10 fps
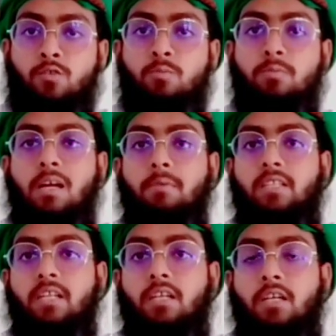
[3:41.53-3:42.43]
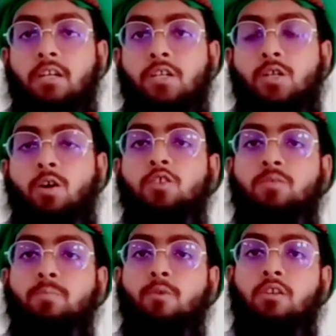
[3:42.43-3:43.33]
তুমি আমাদেরকে সহজ
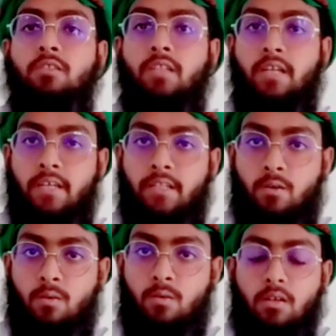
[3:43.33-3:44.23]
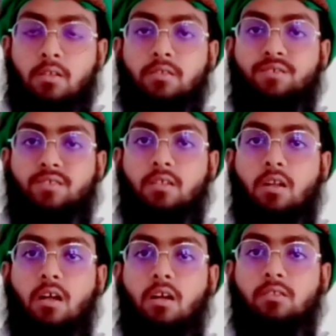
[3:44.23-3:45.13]
পথ দেখে দাও
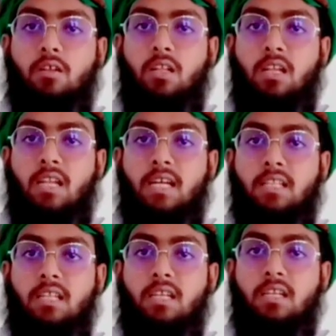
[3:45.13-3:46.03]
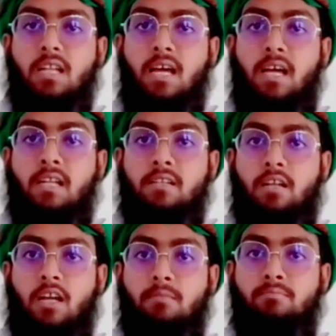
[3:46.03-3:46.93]
সিরাতাল্লাযীনা
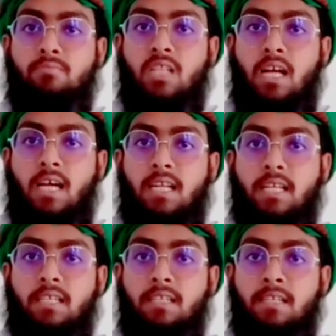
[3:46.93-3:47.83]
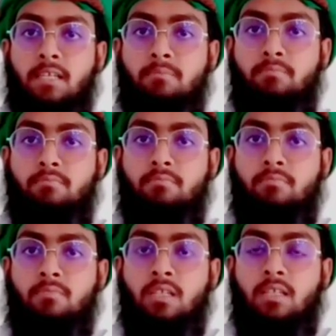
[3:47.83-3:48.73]
আনআমতা আলাইহিম
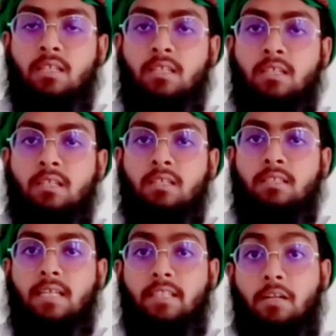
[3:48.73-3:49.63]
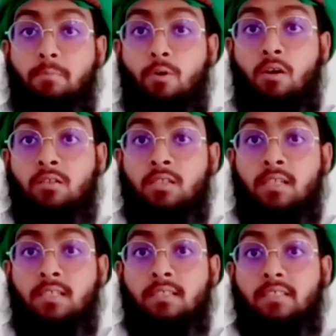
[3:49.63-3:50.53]
তাদের পথ
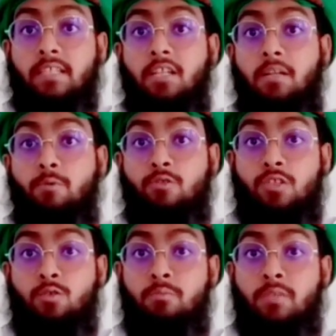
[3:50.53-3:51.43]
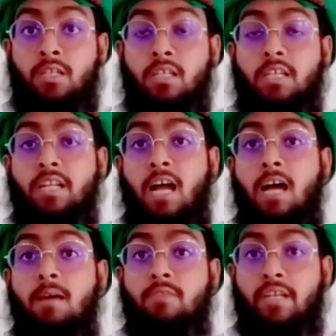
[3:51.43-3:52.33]
যাদের প্রতি তুমি
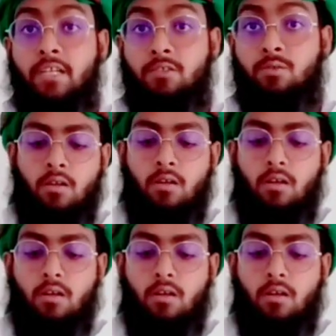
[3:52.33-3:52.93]
ইনাম রেখেছো